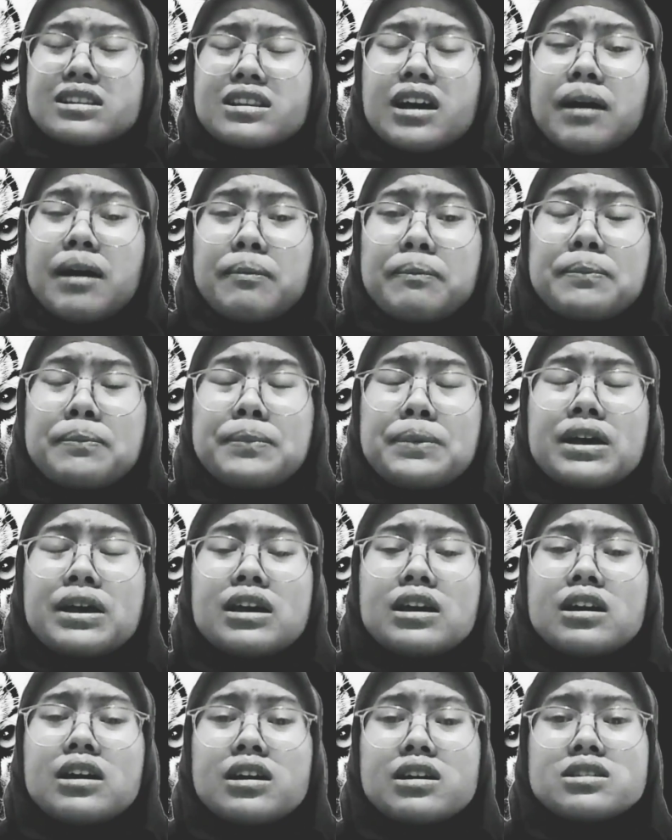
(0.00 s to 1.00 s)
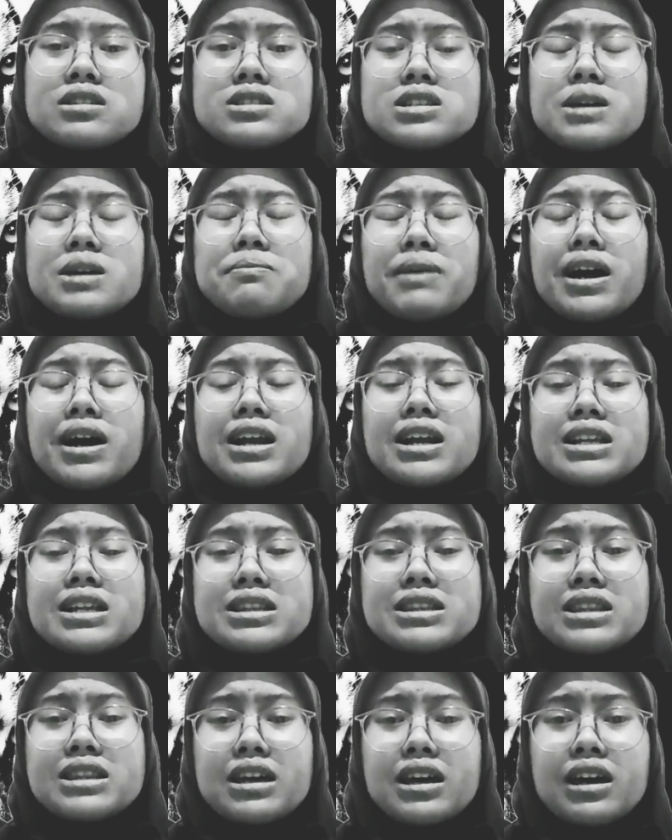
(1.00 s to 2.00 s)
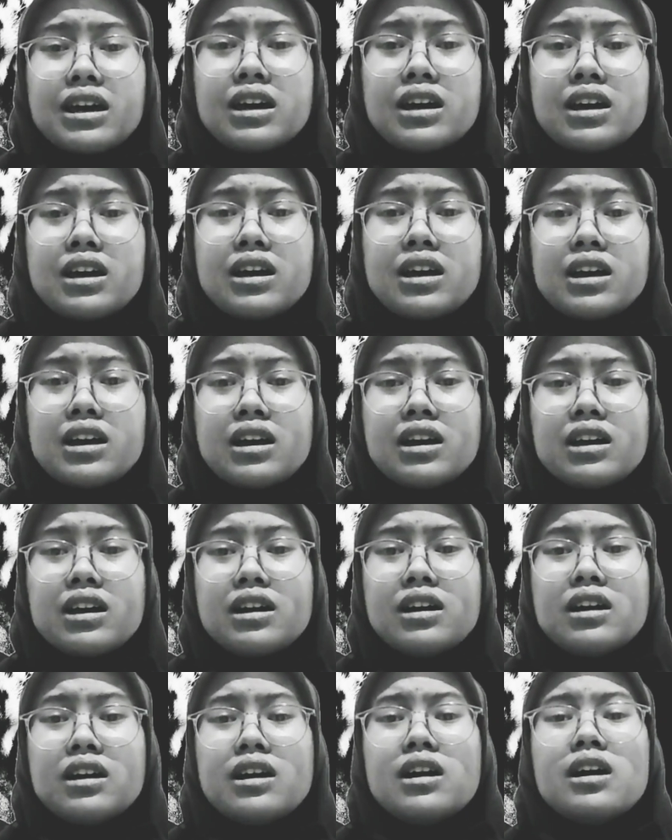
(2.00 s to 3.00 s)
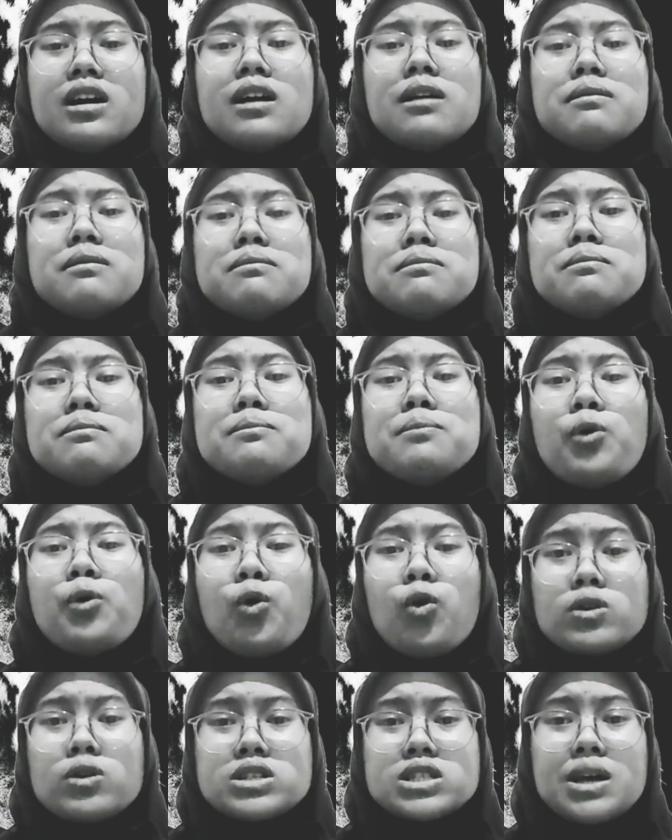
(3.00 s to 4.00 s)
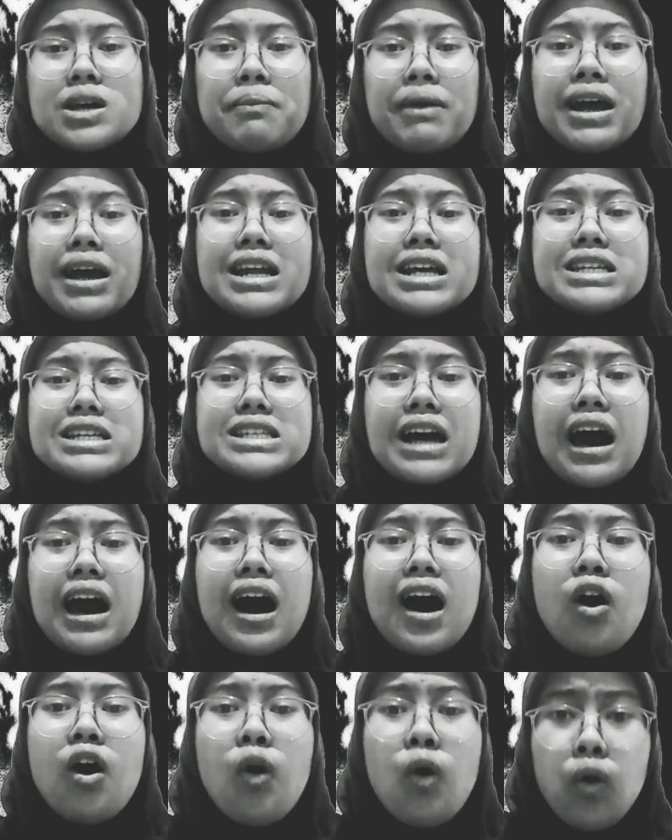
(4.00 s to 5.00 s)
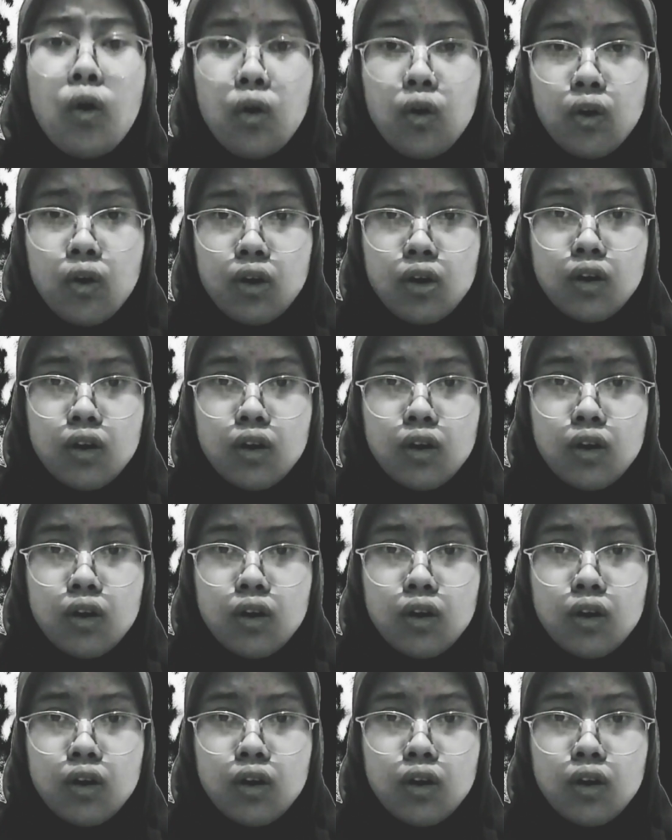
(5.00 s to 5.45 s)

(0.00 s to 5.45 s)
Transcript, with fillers: tapi cip eri teh embung cip edi nyaho